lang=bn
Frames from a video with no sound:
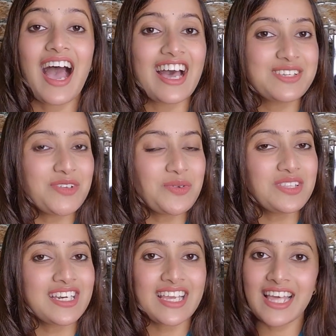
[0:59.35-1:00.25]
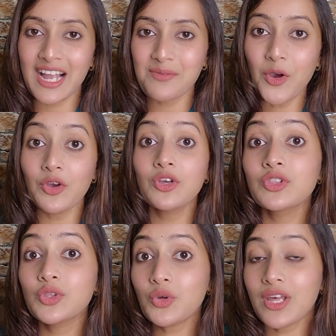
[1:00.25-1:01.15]
আজ আমি তোমাদেরকে দেখাবো
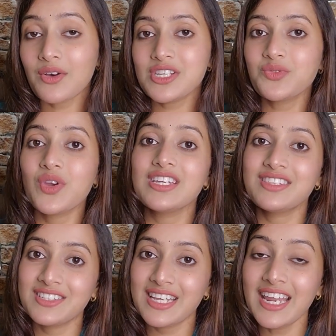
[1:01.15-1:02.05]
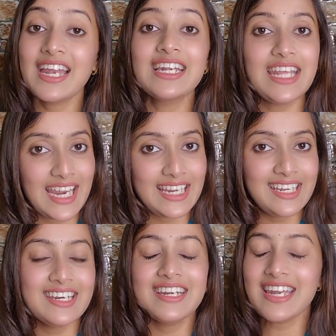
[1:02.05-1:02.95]
টু থাউজেন্ড টোয়েন্টি থ্রি ডেইলি
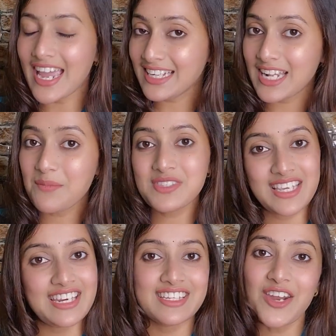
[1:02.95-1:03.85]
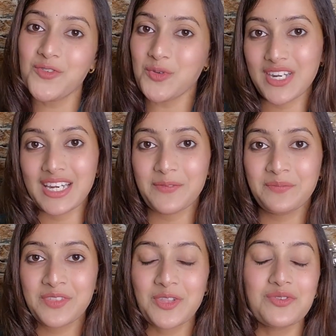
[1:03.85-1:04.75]
নাইট টাইম স্কিন কেয়ার রুটিন
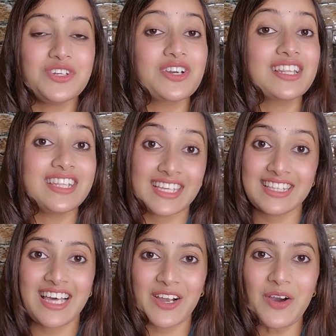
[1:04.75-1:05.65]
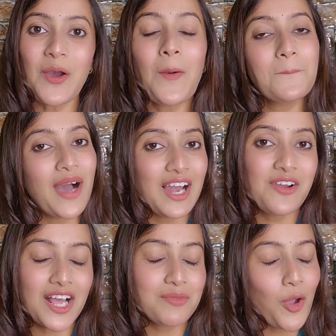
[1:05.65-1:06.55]
তো ভিডিওটা দেখতে থাকো ভালো
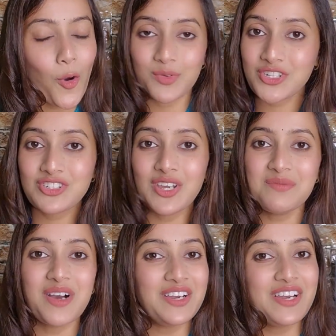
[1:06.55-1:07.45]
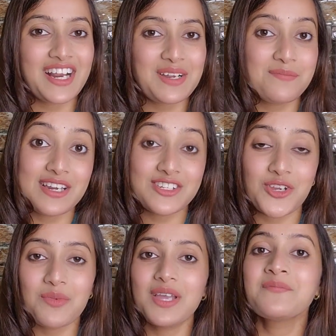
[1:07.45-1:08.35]
লাগবে অবশ্যই ভালো লাগলে প্লিজ
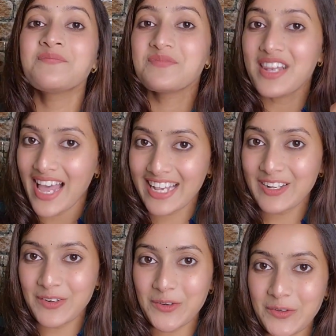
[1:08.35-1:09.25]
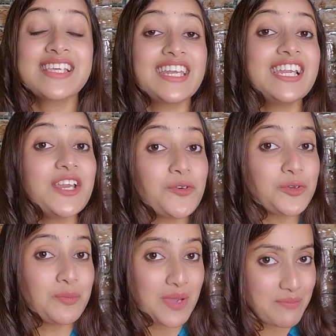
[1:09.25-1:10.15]
সবাই লাইক করো চ্যানেলে
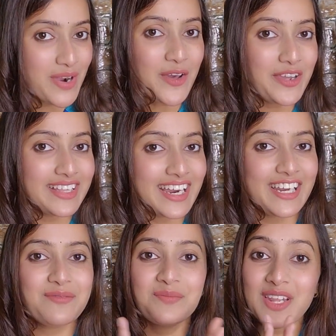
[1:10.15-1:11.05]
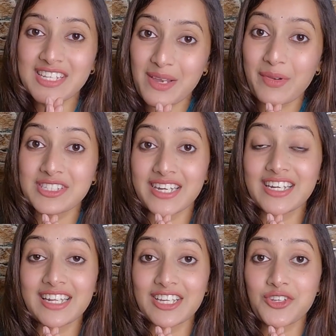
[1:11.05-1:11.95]
নতুন মেম্বার হয়ে থাকলে প্লিজ আমার
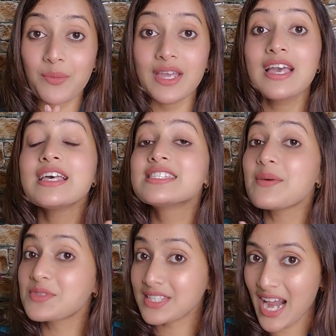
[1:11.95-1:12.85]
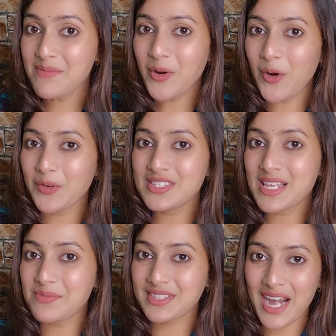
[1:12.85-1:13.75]
চ্যানেলটাকে সবাই সাবস্ক্রাইব করো
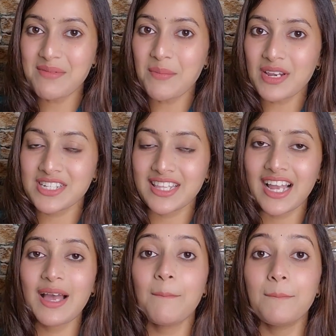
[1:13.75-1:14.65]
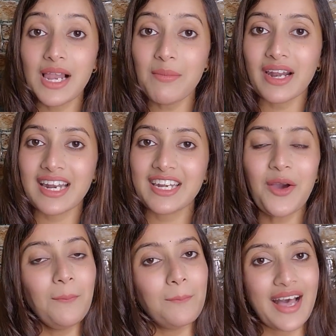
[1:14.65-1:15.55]
সাবস্ক্রাইবের পাশে থাকা বেল বাটনটা
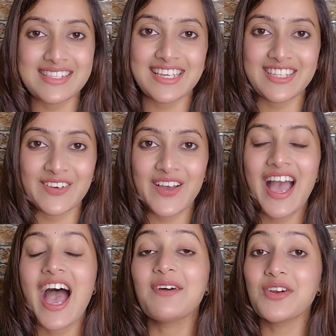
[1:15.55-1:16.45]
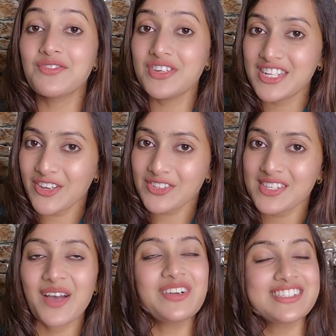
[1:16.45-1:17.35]
বাজিয়ে দিও আমার ভিডিওস
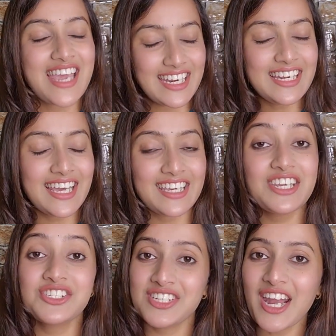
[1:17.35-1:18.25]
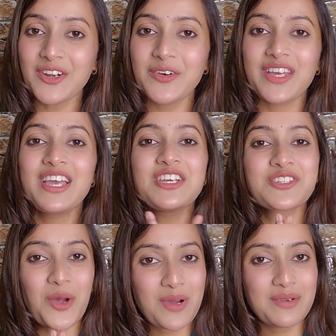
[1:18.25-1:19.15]
আমার চ্যানেলটাকে শেয়ার করে
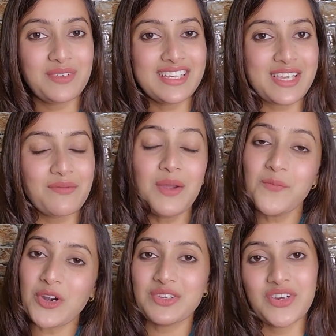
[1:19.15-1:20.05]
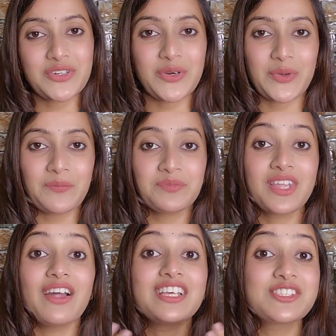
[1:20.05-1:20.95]
সবাই প্লিজ আমায় মোটিভেট করো
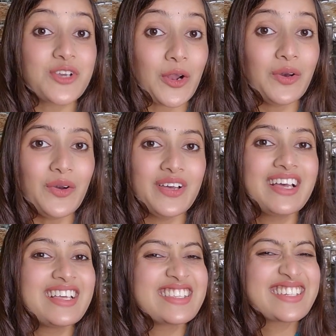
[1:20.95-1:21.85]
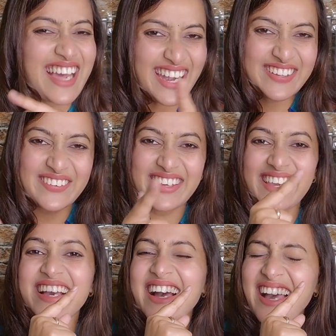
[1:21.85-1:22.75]
তাহলে চলো স্টার্ট করি
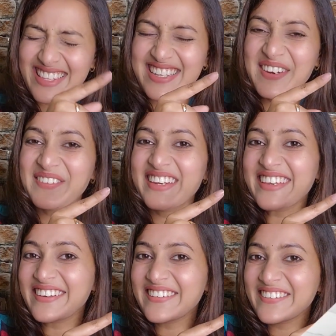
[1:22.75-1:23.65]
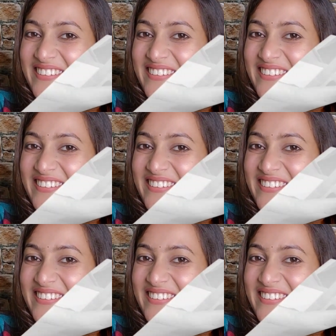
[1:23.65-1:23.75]
আজকের ভিডিও